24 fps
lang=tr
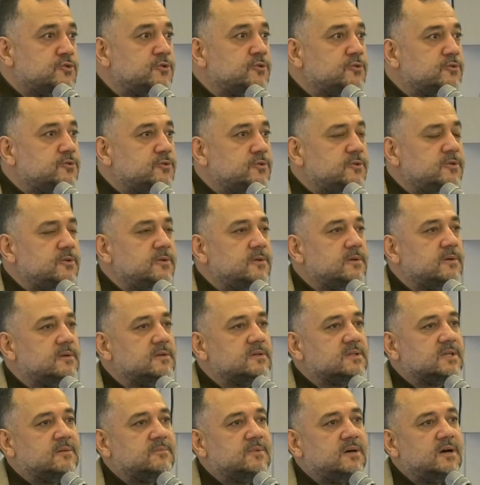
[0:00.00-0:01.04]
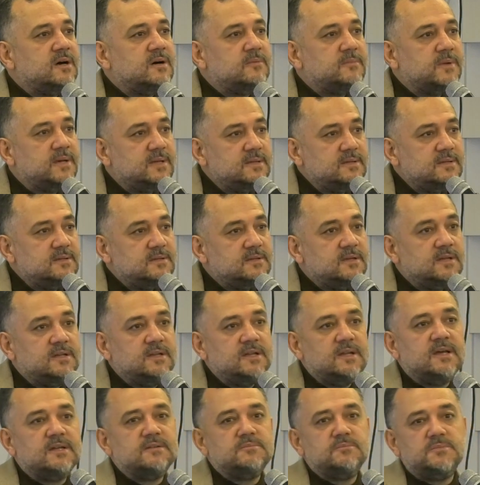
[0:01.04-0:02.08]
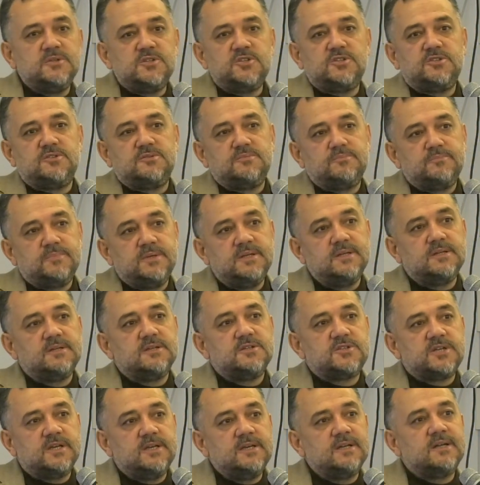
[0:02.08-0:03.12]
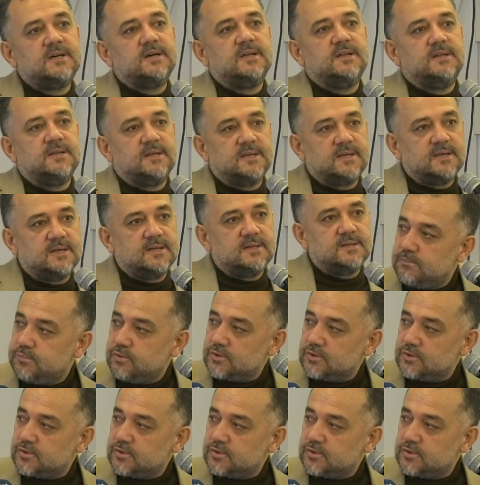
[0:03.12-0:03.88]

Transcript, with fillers: Çünkü tamamen yenilenmiş bir şehir haline geldi.